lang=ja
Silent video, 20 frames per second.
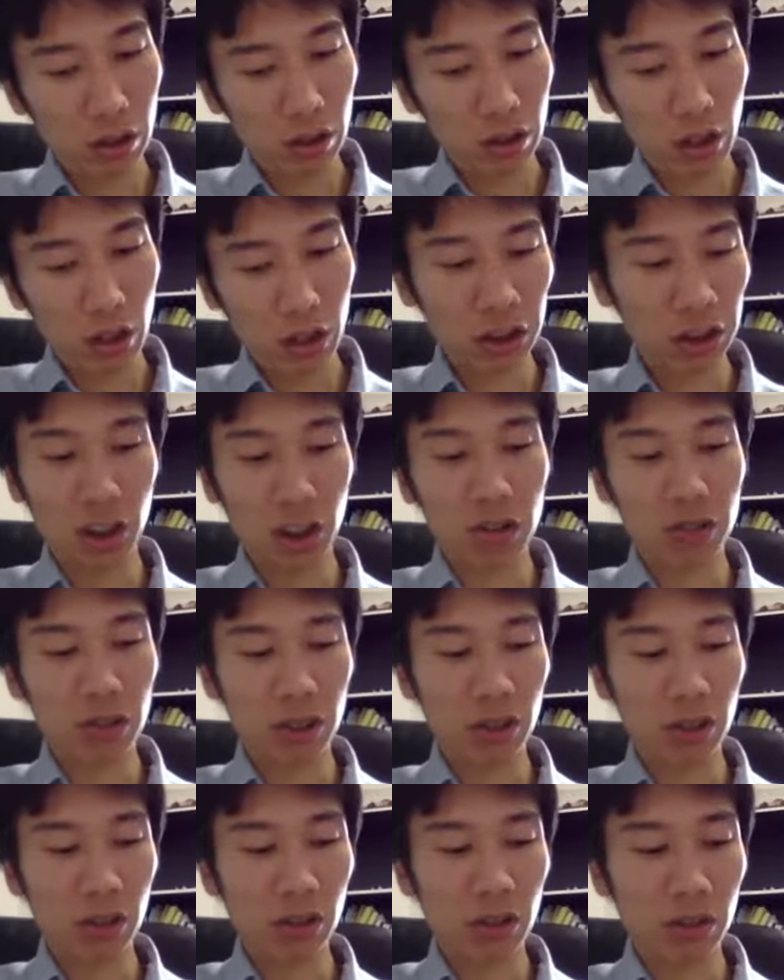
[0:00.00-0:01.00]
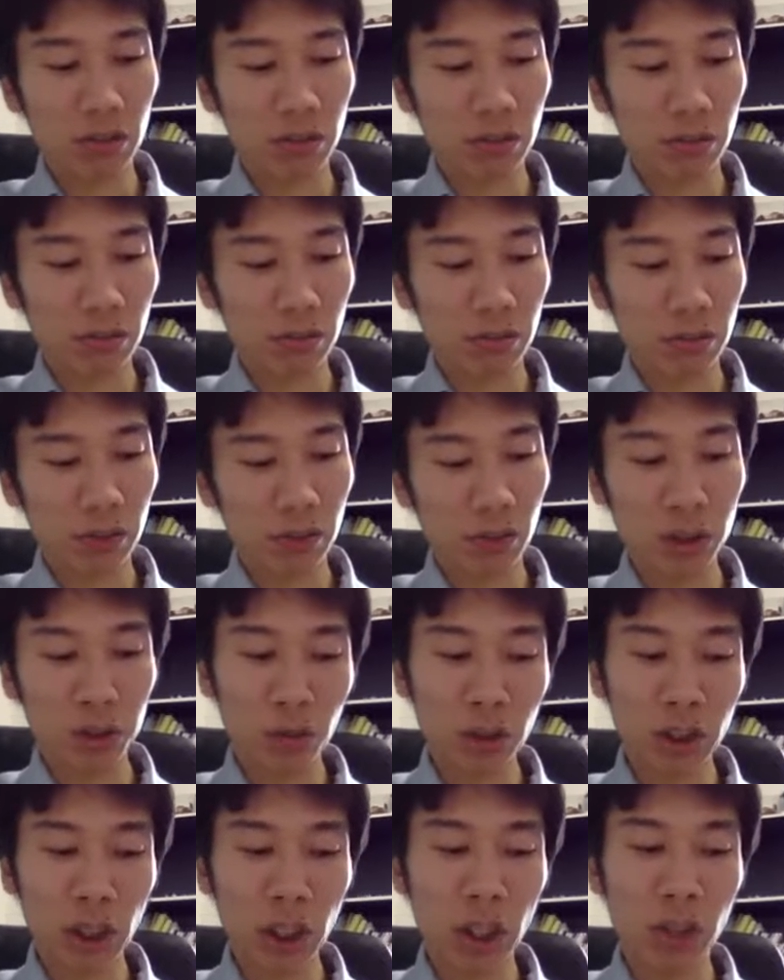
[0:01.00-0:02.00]
な。あ、違うと。一つ
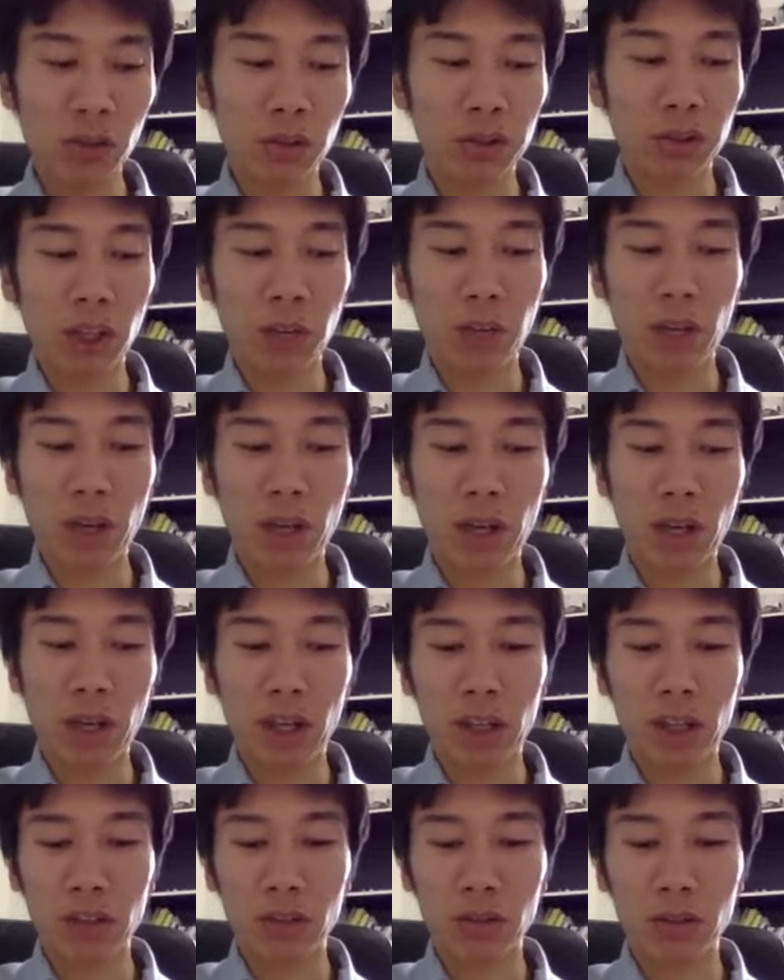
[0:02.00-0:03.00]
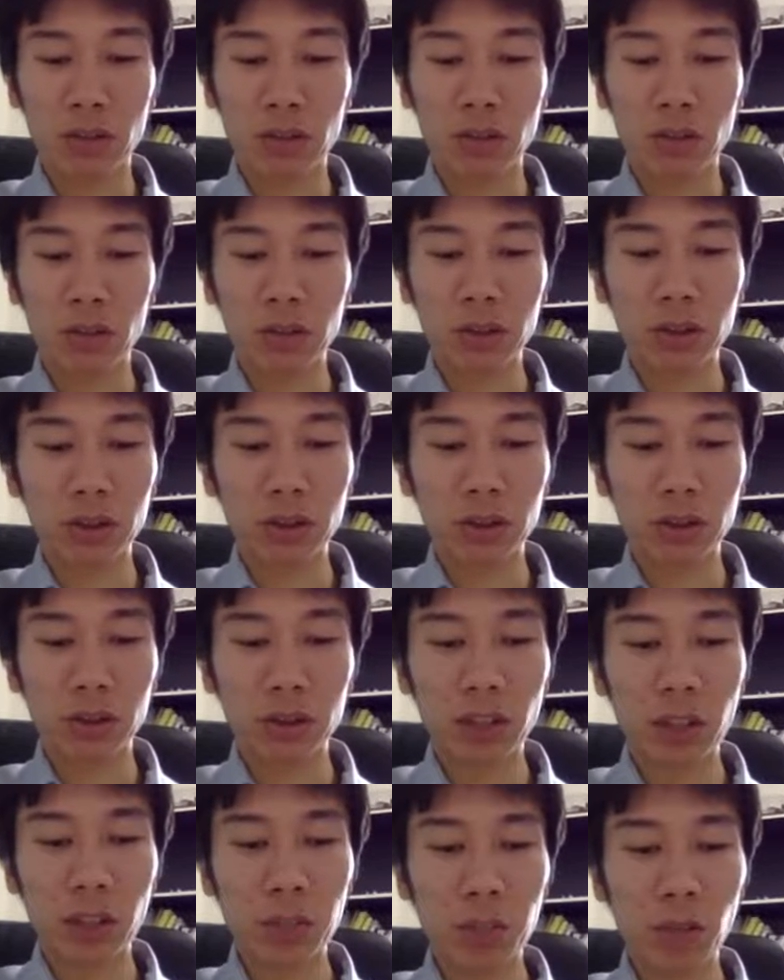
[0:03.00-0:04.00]
申し上げるとすれば、はいはい、その、
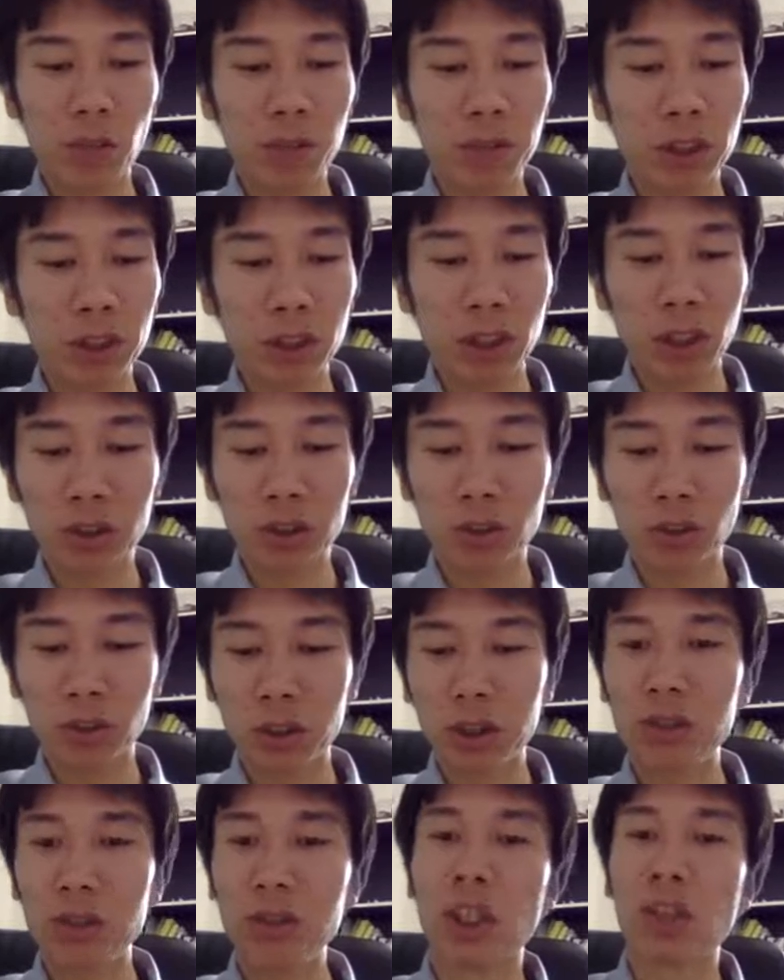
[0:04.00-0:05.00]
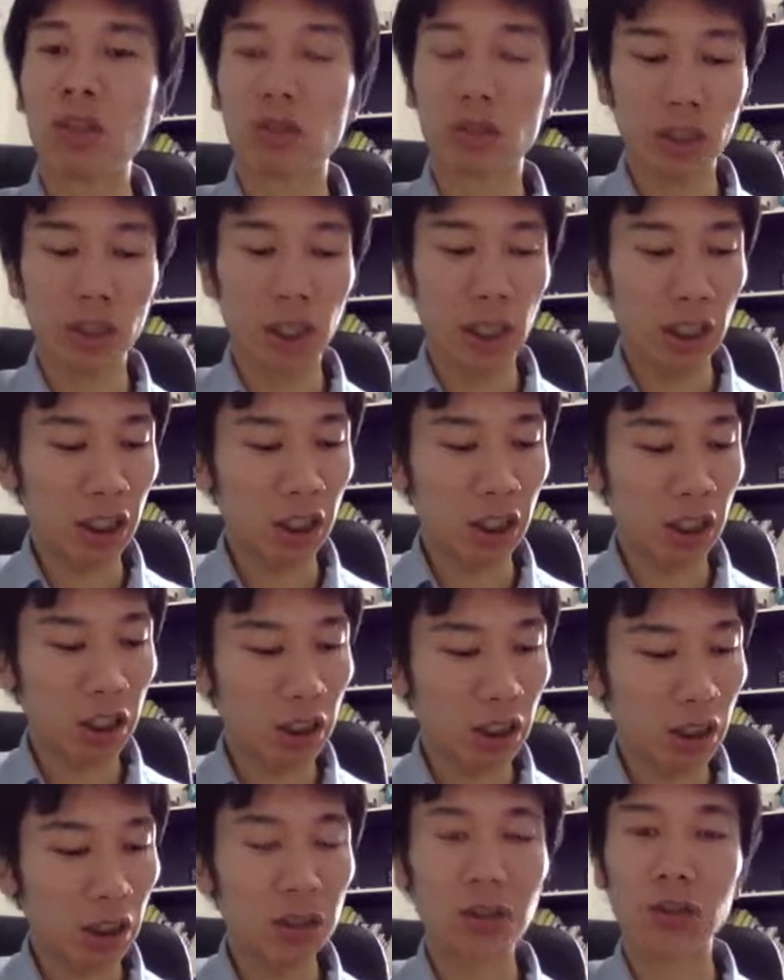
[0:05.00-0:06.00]
店舗ビジネスの集客の
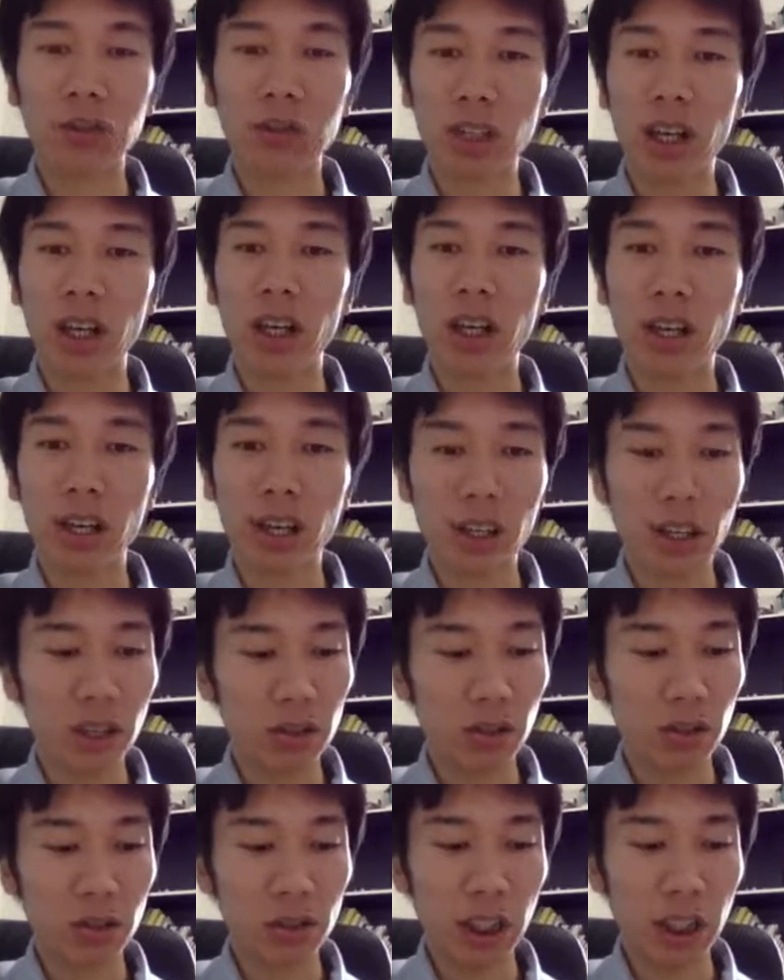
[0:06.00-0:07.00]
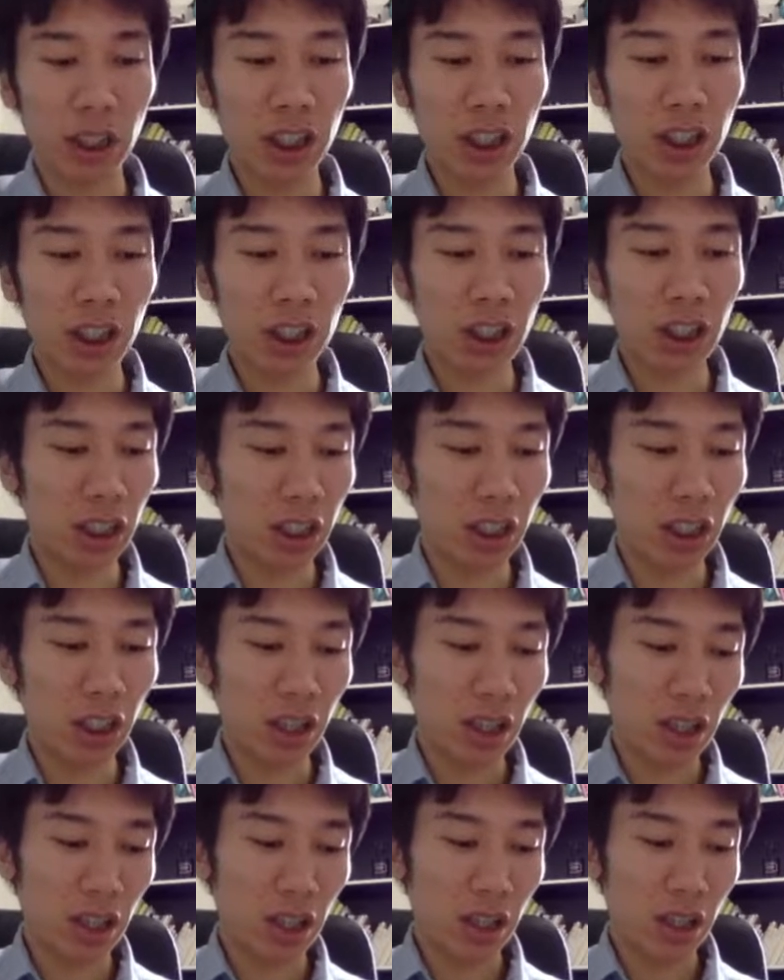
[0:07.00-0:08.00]
先ですよね。うんうん、に、
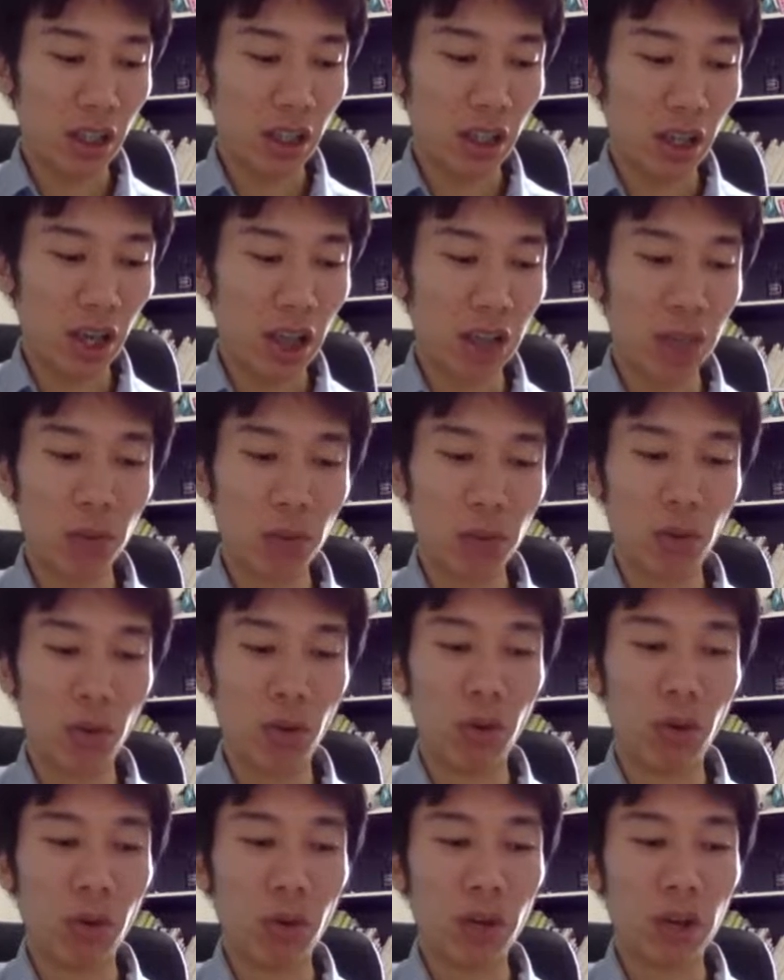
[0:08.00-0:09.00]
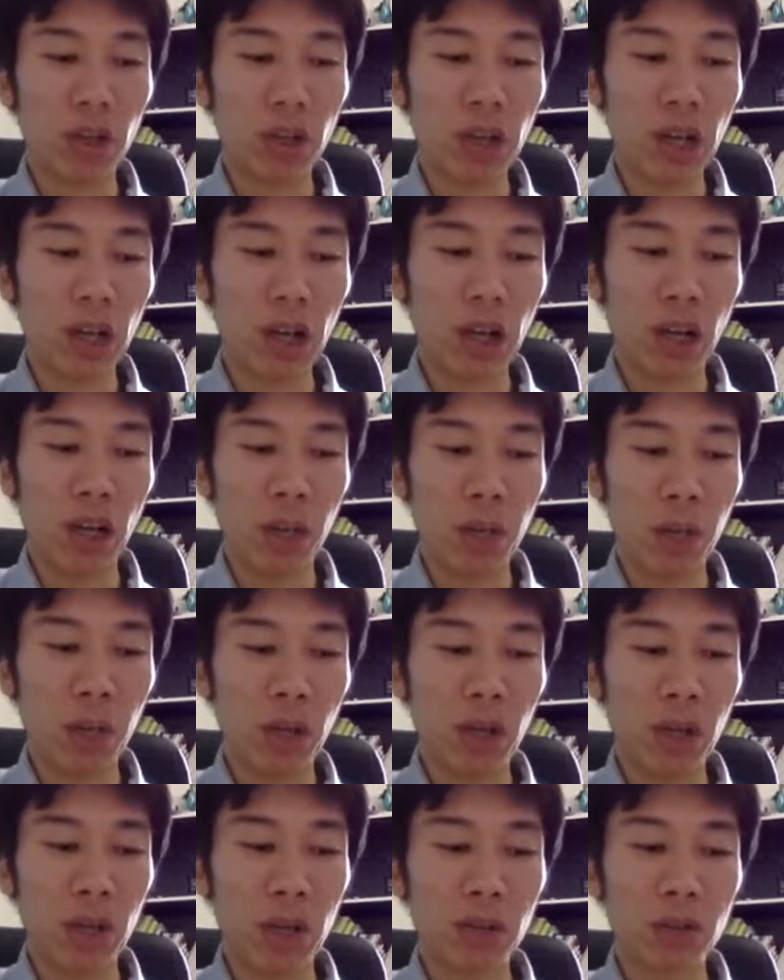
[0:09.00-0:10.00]
えー、あるものが、
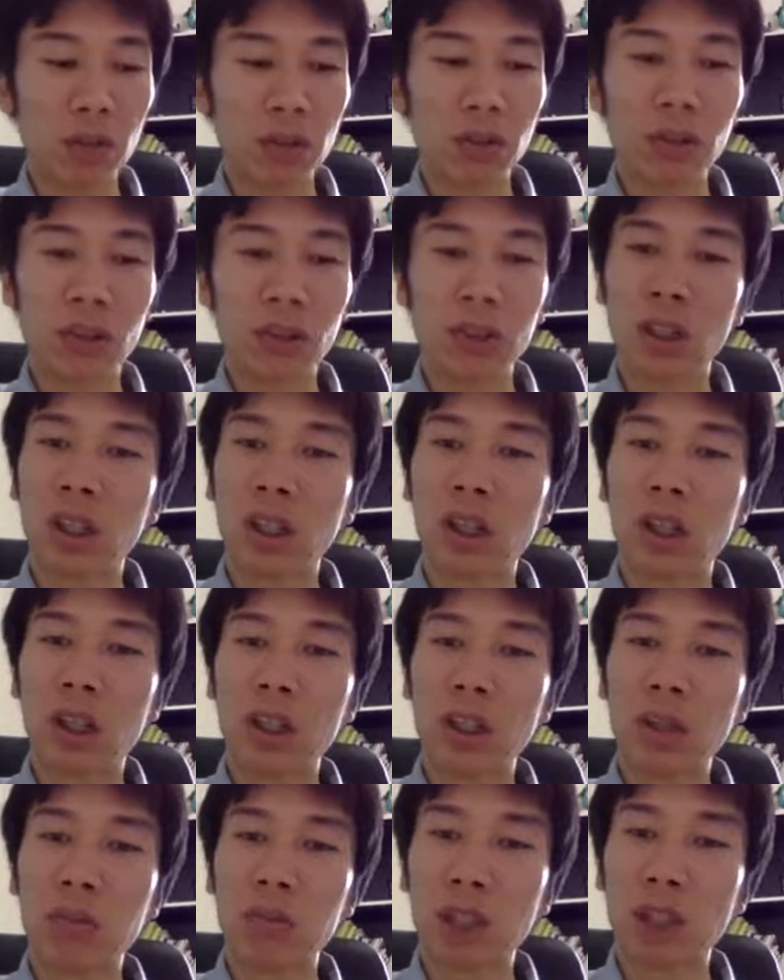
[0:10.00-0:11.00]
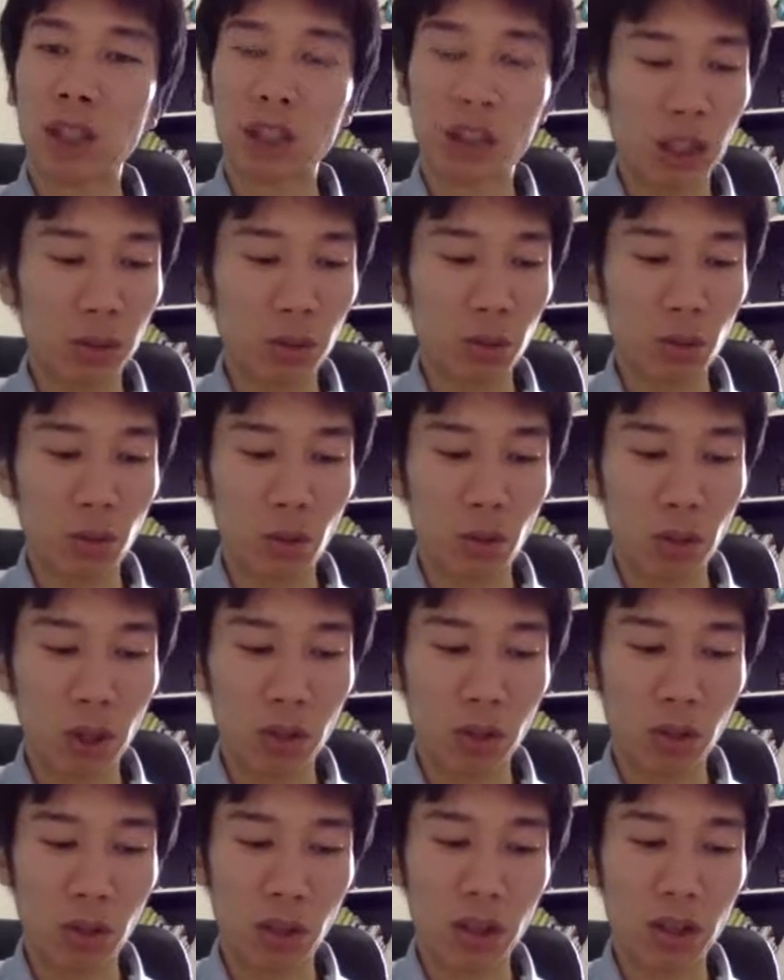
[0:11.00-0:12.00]
まあ、あの、角セさんが多分やりたいところ
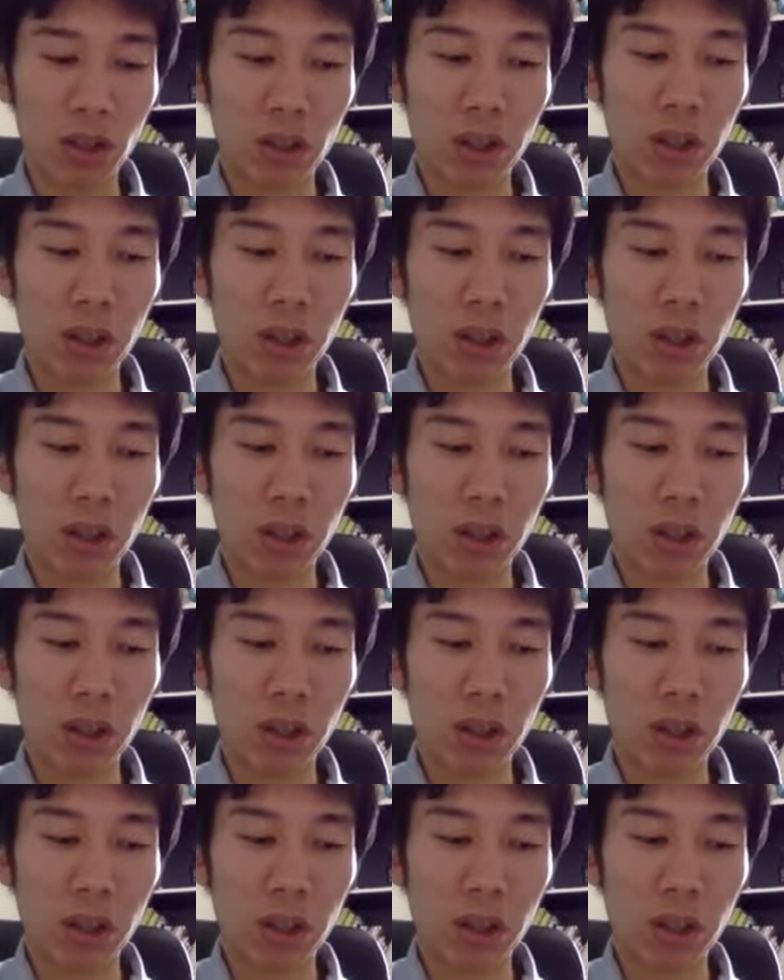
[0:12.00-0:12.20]
なのかな。